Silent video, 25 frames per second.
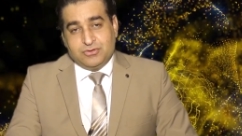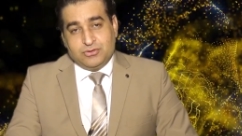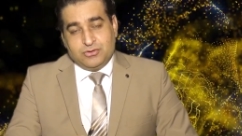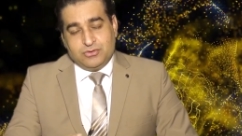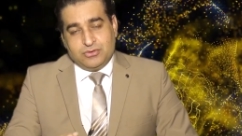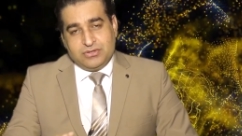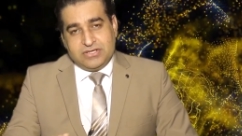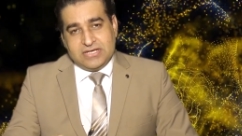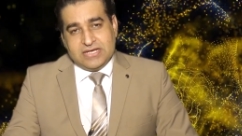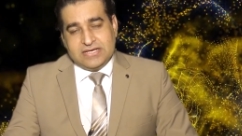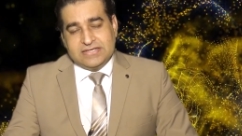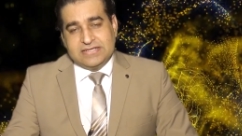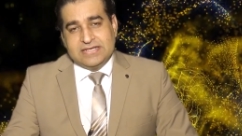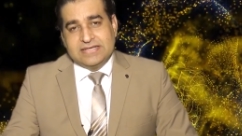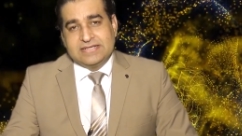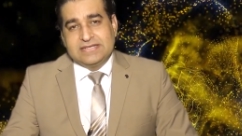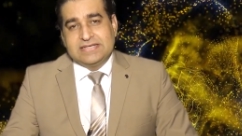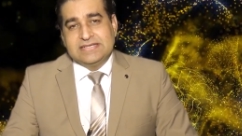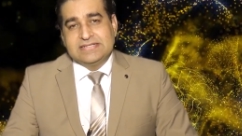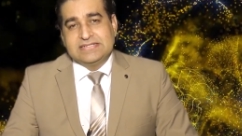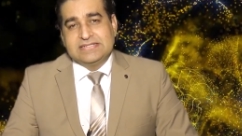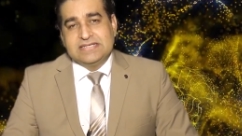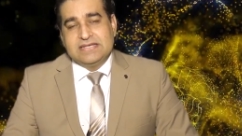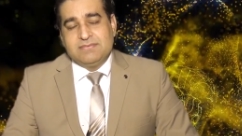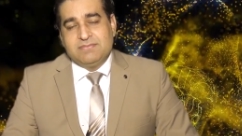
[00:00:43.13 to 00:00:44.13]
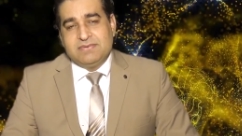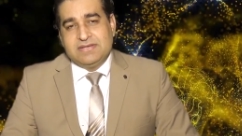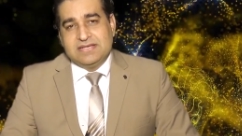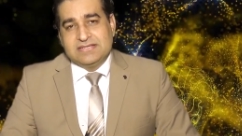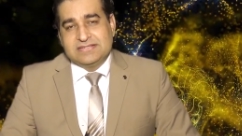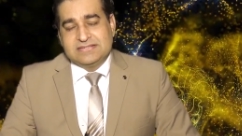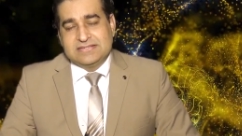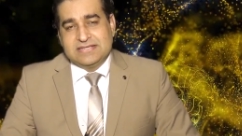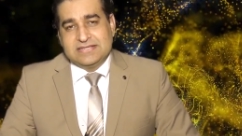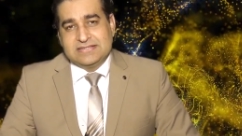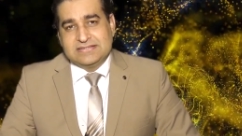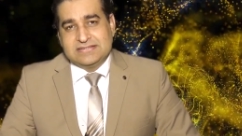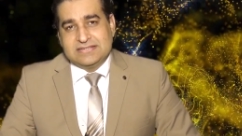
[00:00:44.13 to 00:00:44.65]
दुनिया के किसी भी
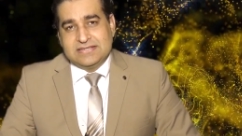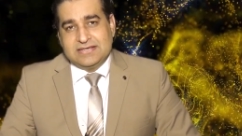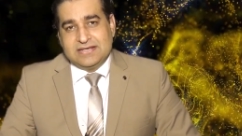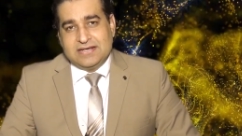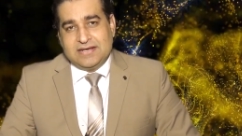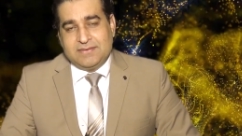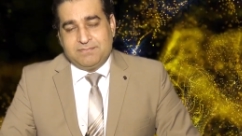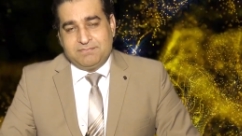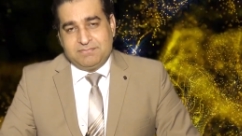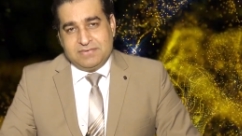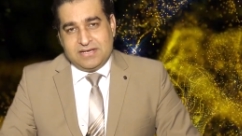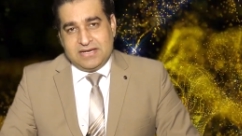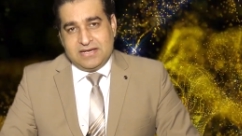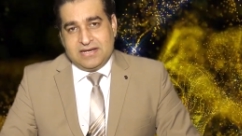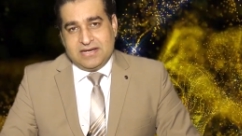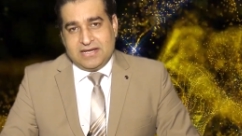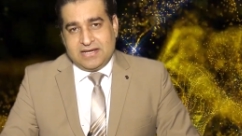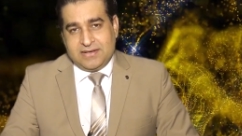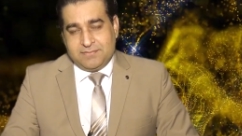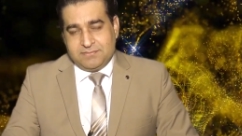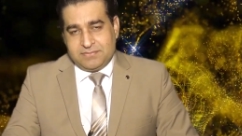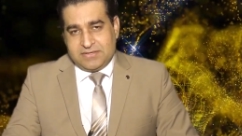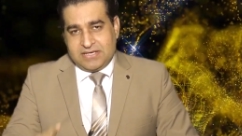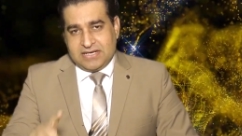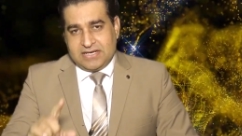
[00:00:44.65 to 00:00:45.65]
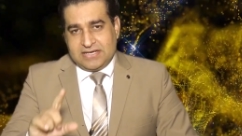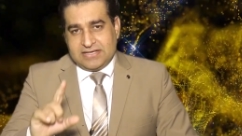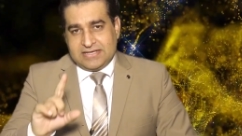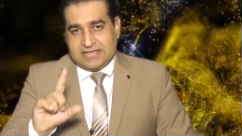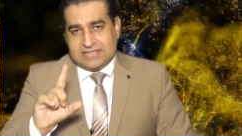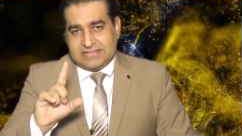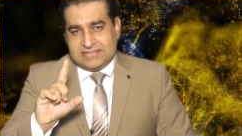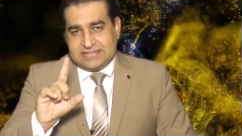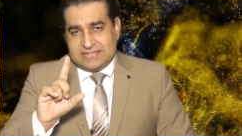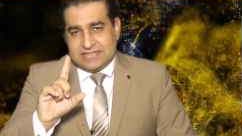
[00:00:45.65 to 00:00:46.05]
हिस्से से अपने नाम के आगे